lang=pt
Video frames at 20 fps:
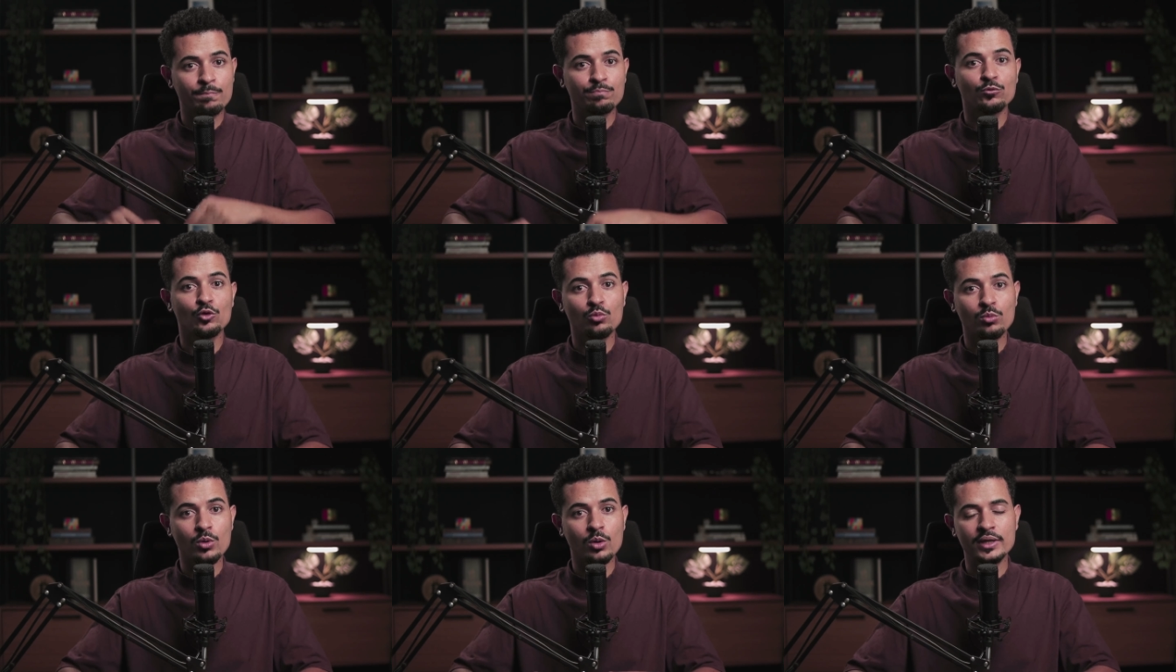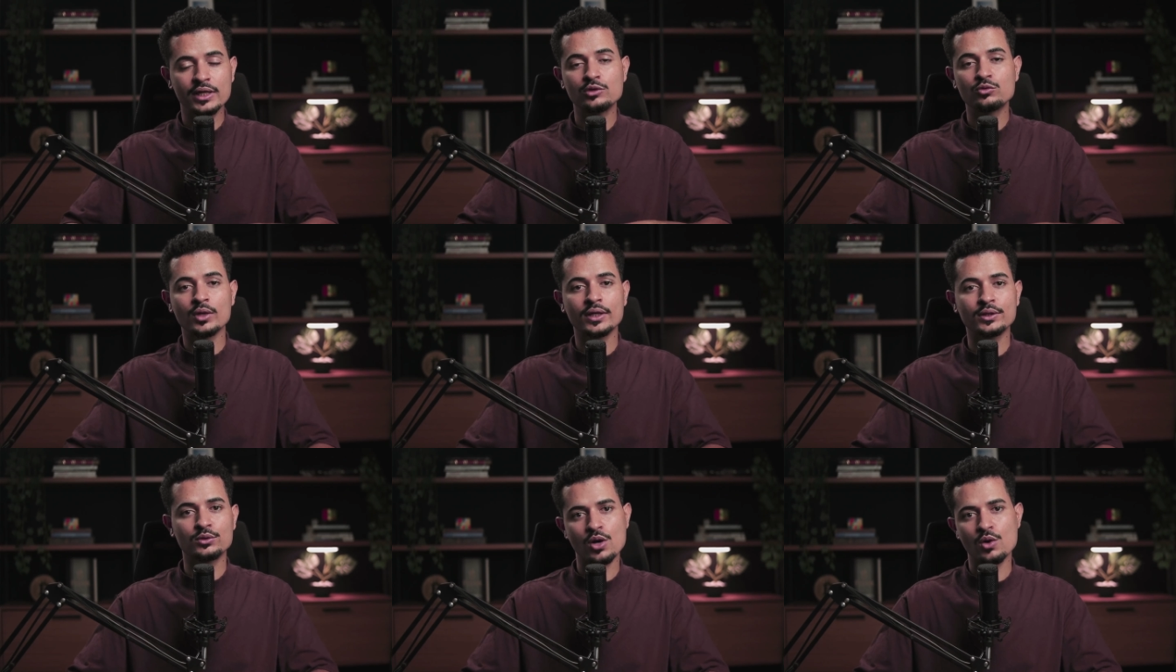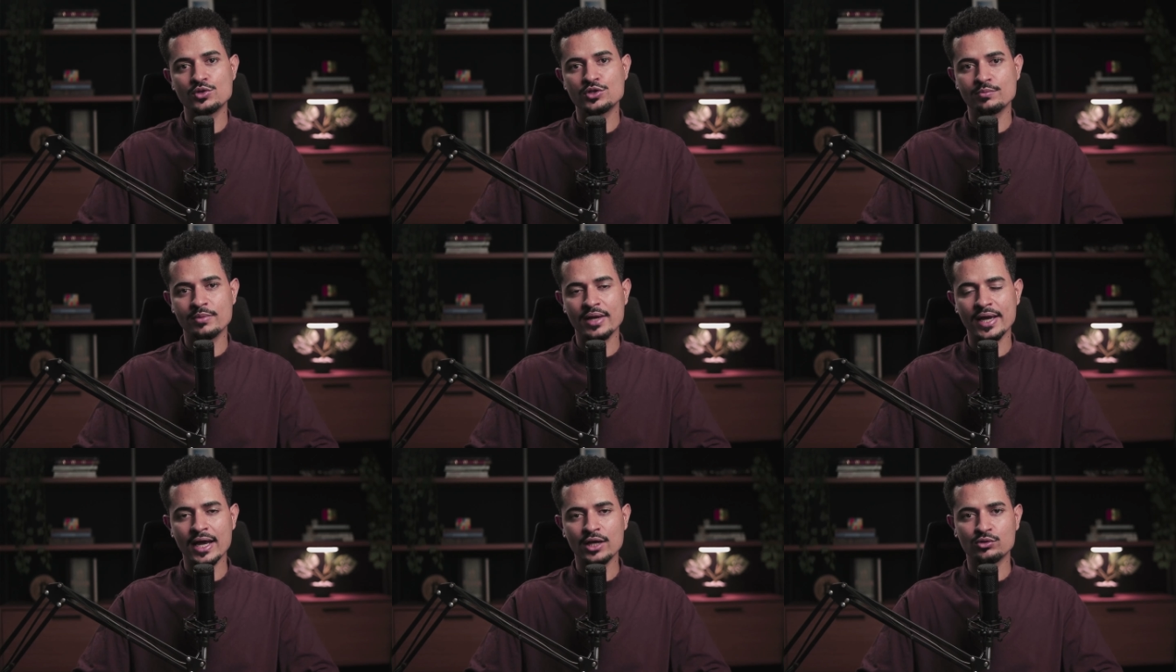no momento atual de
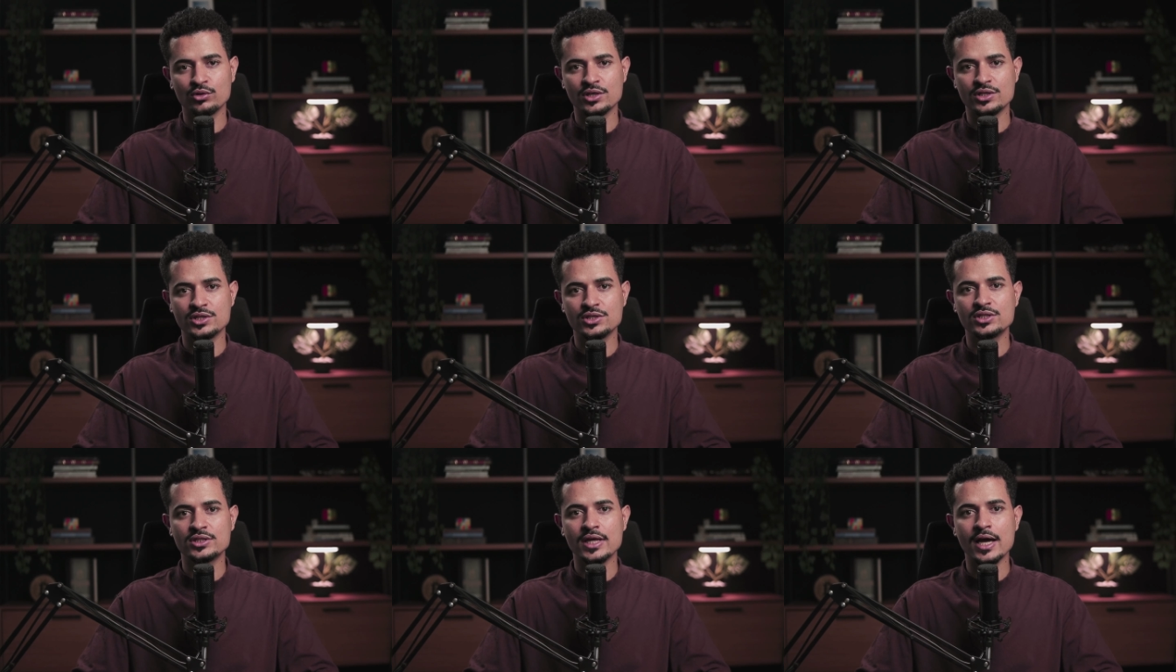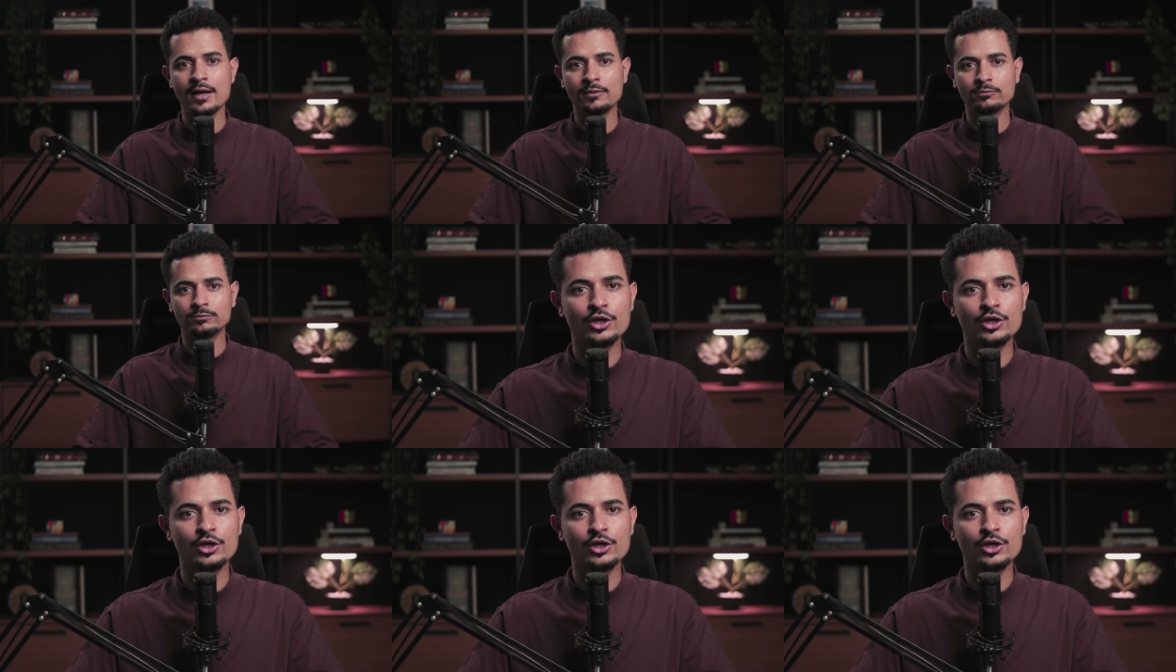mercado que a gente está